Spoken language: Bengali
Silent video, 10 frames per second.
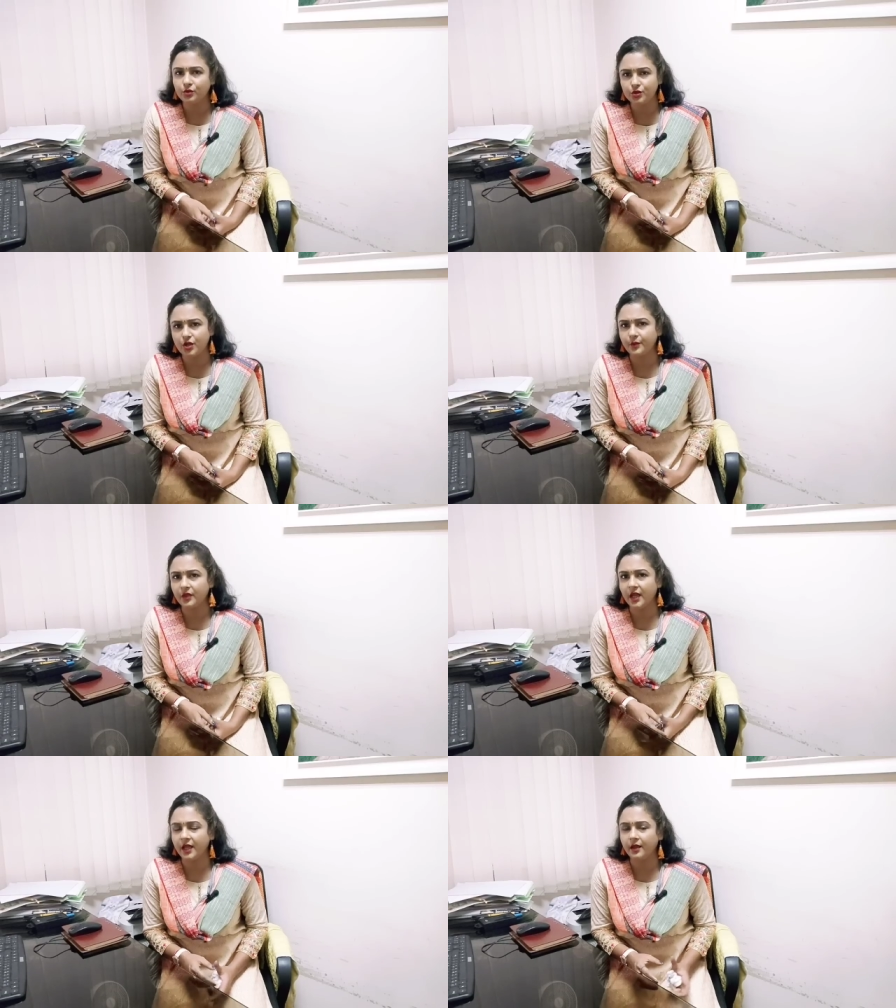দু
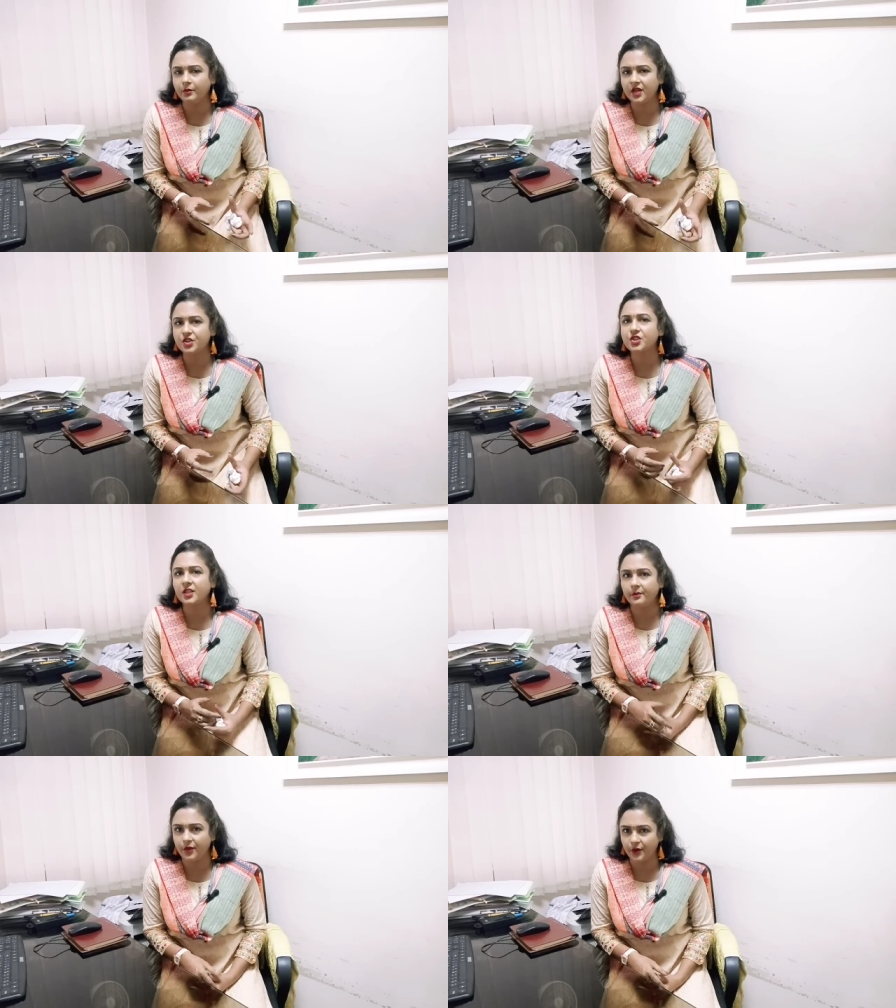সপ্তাহে বেশ
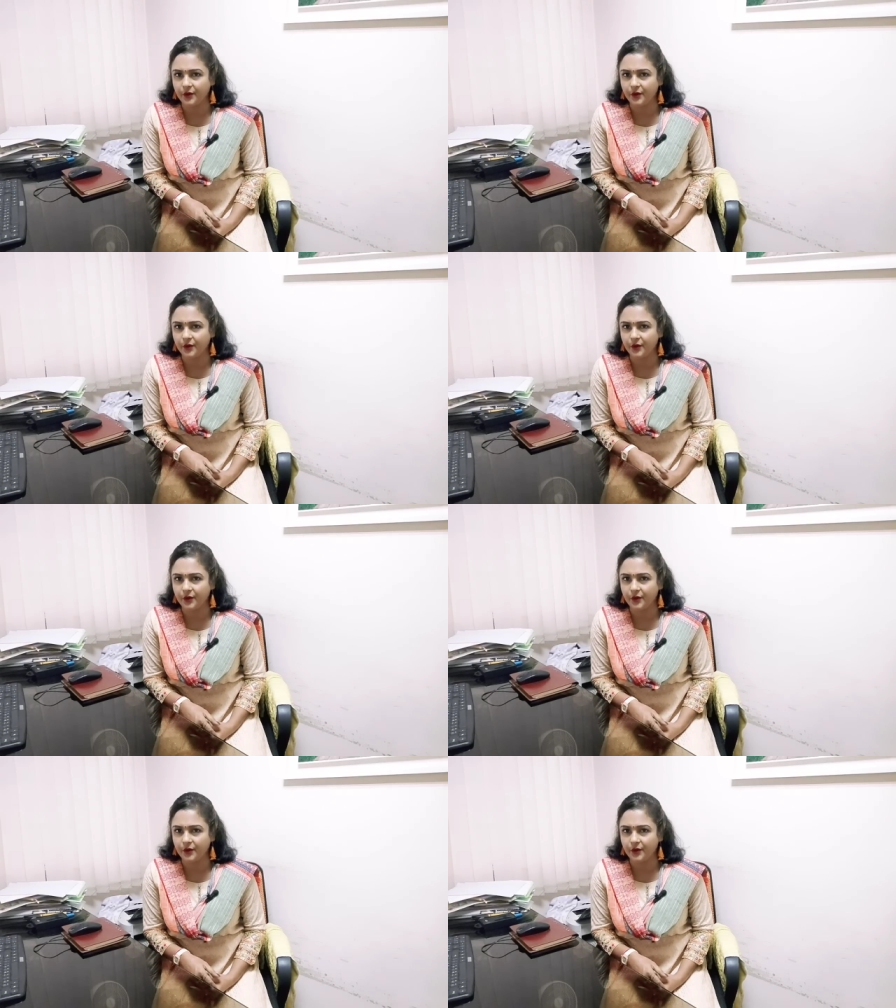তীব্র